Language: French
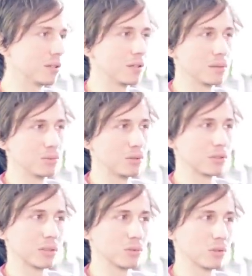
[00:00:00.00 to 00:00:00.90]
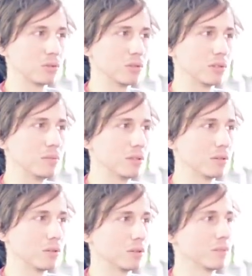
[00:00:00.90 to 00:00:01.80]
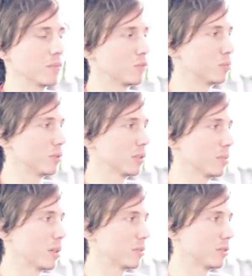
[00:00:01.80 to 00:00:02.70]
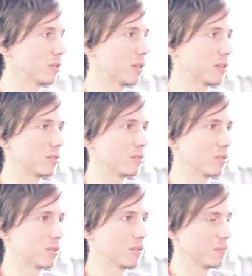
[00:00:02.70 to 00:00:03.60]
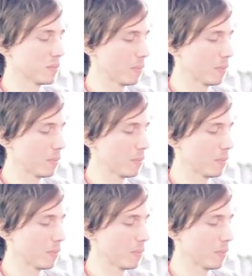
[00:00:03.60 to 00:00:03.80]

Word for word: Et dans l'absolu, est-ce qu'on a besoin de Yosemite Non. Vous pouvez très bien monter à Akintosh,